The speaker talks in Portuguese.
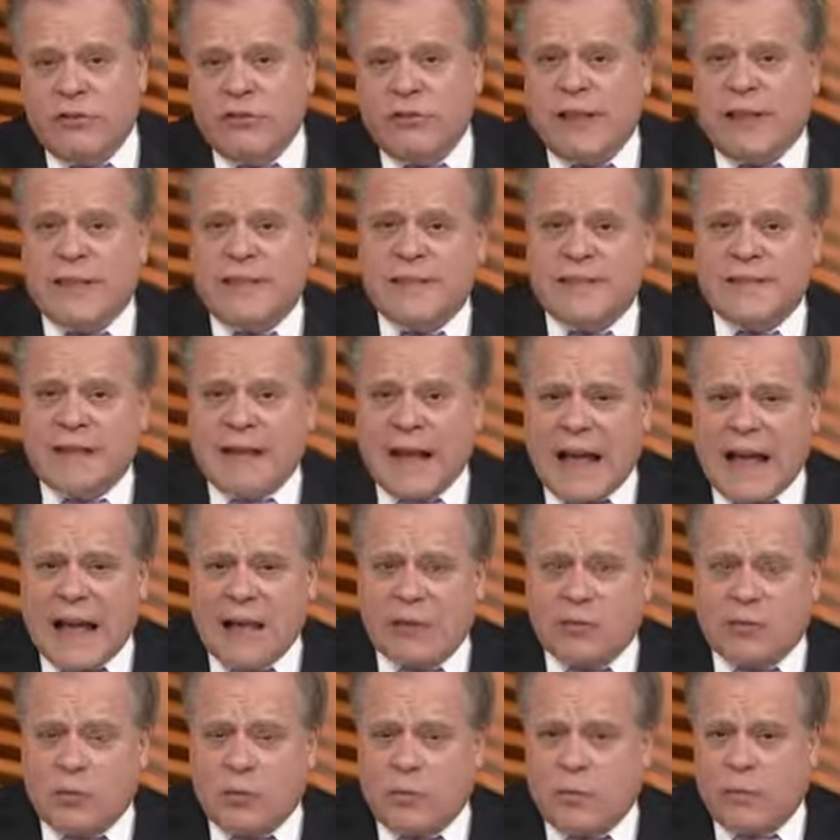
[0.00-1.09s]
de
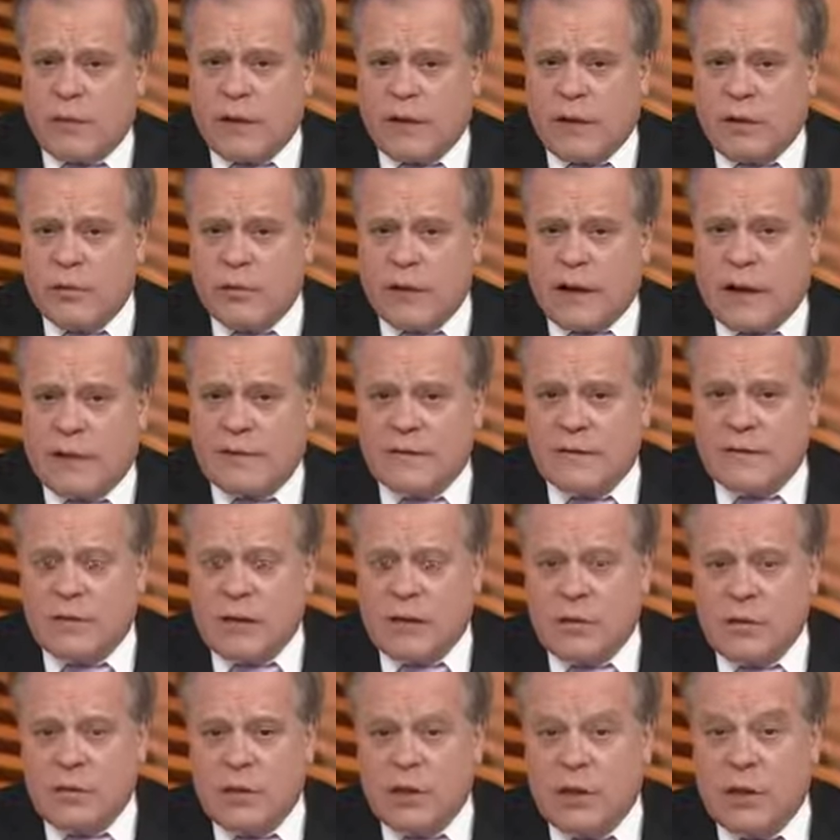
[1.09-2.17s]
descaso com a
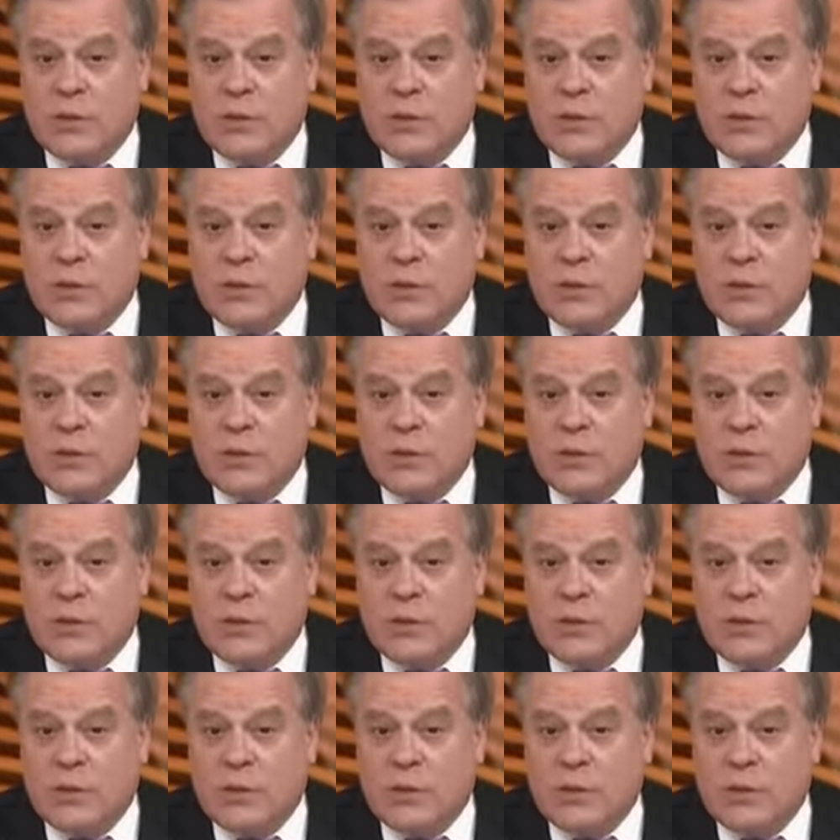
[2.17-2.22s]
educação